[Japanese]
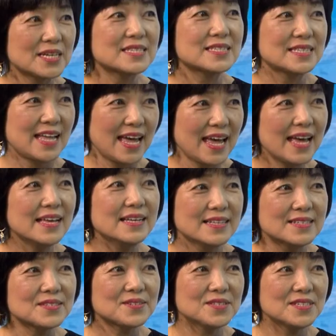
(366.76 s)
すね、はい、
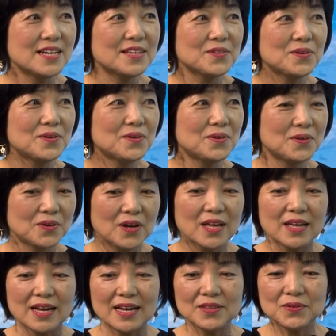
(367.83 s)
そちらの方
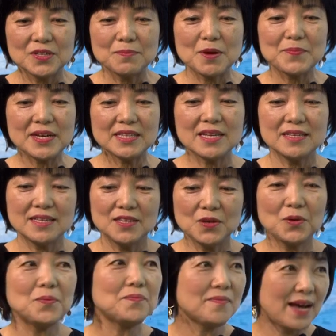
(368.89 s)
あの今までに
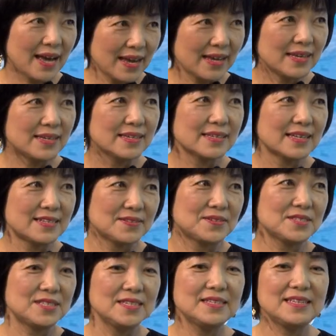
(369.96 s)
4枚、はい、あの
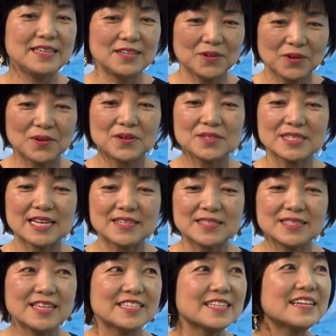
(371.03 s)
CD を作
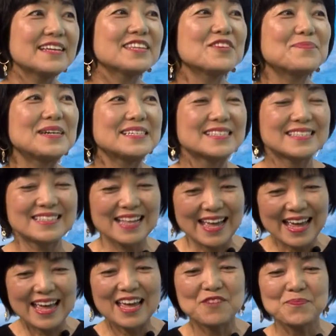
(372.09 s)
成されてまし
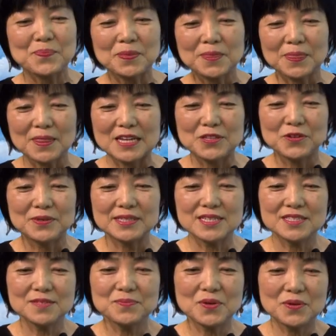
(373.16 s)
て、はい、あの
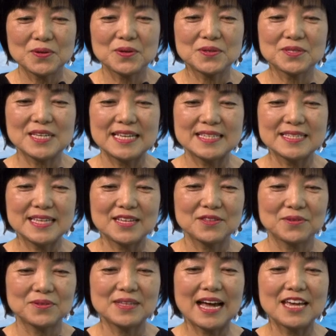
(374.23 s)
私も先生
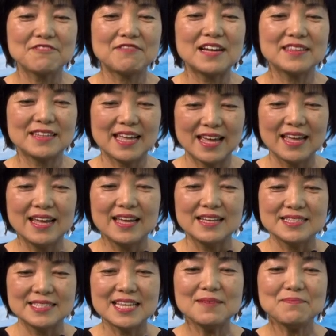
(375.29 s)
の大ファンで
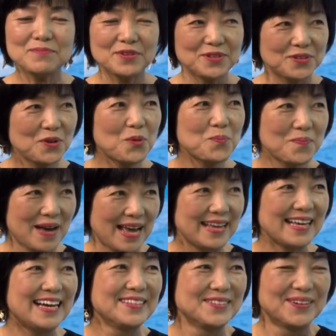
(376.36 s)
全部4枚
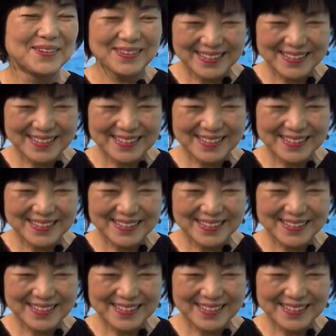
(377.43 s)
あの